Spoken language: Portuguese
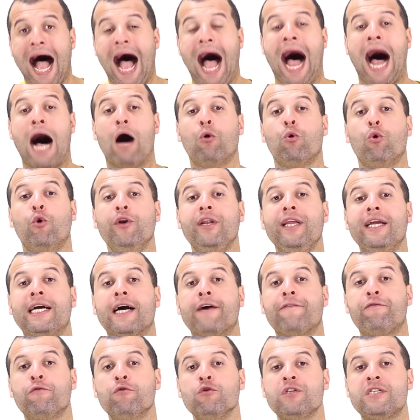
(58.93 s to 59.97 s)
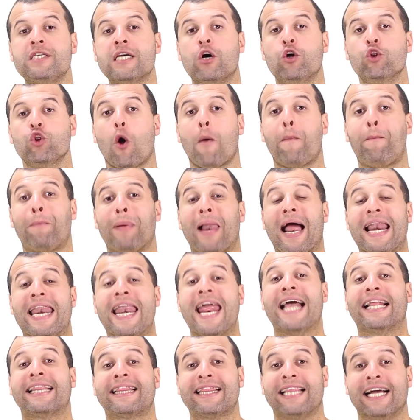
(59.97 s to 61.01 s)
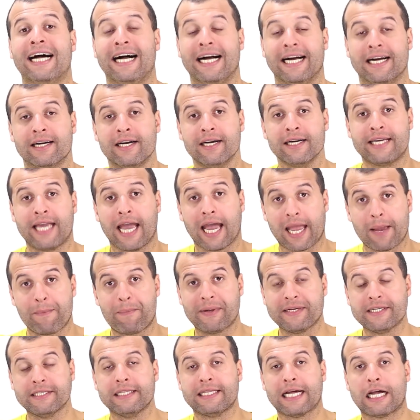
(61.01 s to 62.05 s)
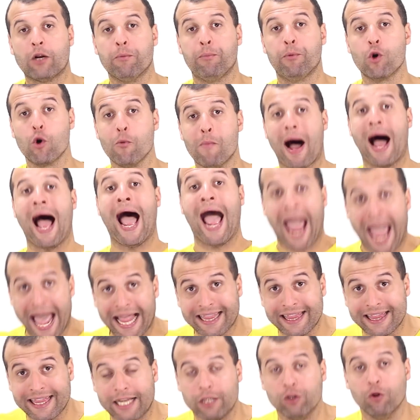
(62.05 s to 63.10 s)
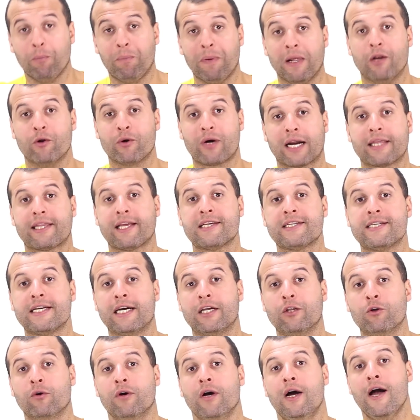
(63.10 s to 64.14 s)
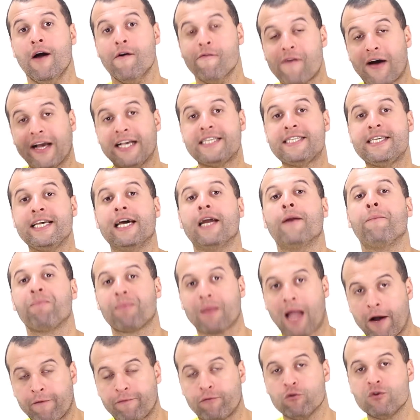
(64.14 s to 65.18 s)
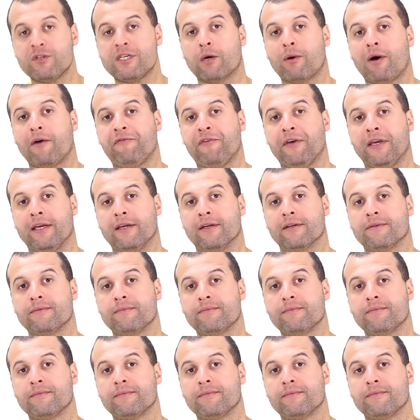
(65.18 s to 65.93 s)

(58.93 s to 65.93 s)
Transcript: A única função no planeta que é representada por uma reta no plano cartesiano vai ser a função afim.